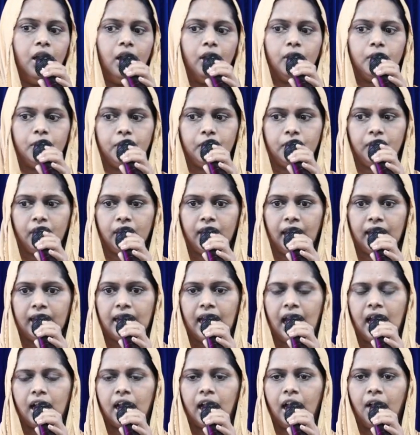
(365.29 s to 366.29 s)

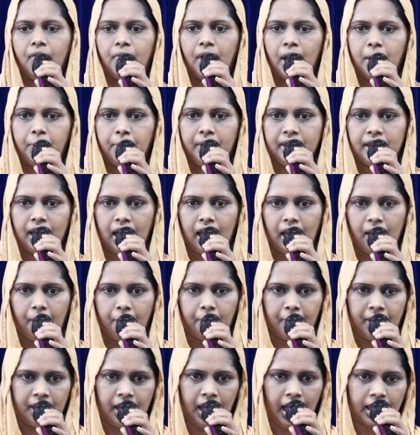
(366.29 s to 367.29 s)
దుండగల్లాగా వారి మీద
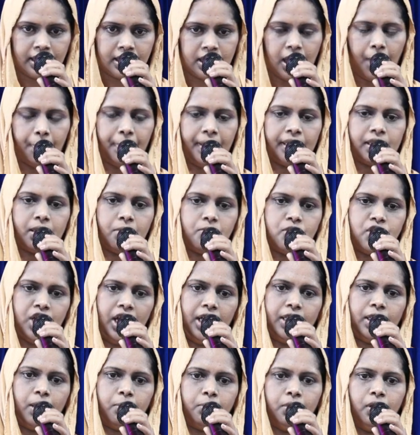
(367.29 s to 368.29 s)
మరి హత్యా ప్రయత్నం
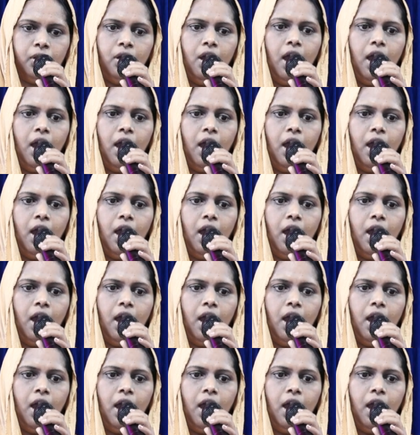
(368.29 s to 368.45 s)
చేయడము